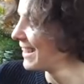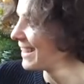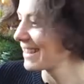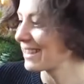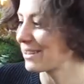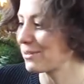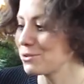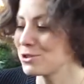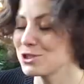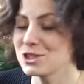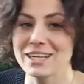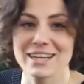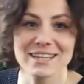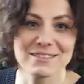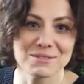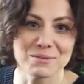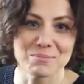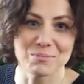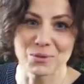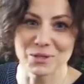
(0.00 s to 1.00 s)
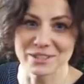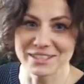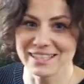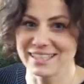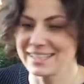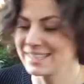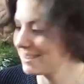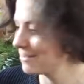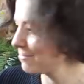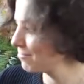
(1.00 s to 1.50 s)
Короче, как вы
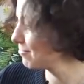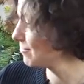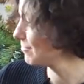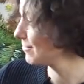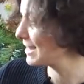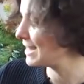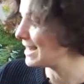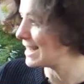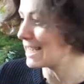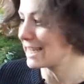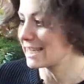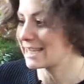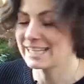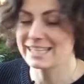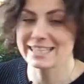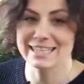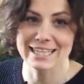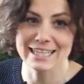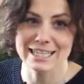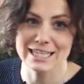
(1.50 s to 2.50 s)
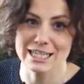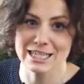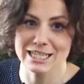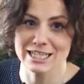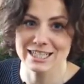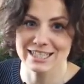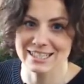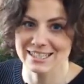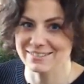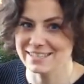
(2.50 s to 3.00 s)
поняли, детки
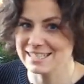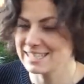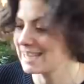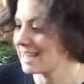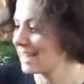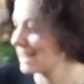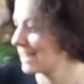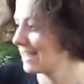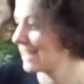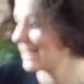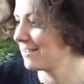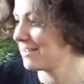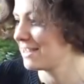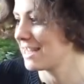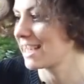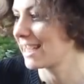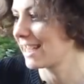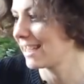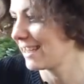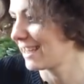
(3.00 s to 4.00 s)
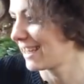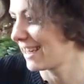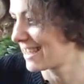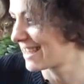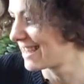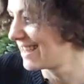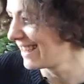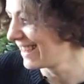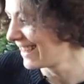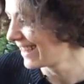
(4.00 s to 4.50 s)
наши хвостатые всякие
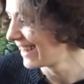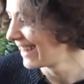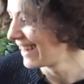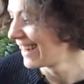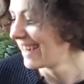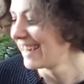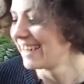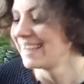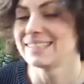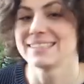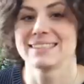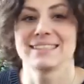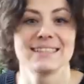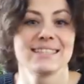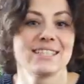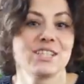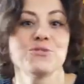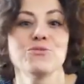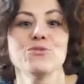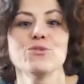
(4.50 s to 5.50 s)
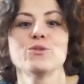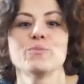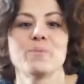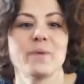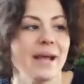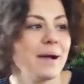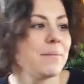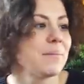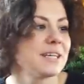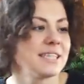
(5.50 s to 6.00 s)
разные живут
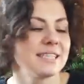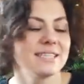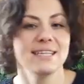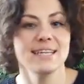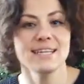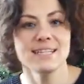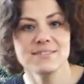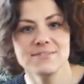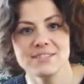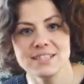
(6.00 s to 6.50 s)
прямо здесь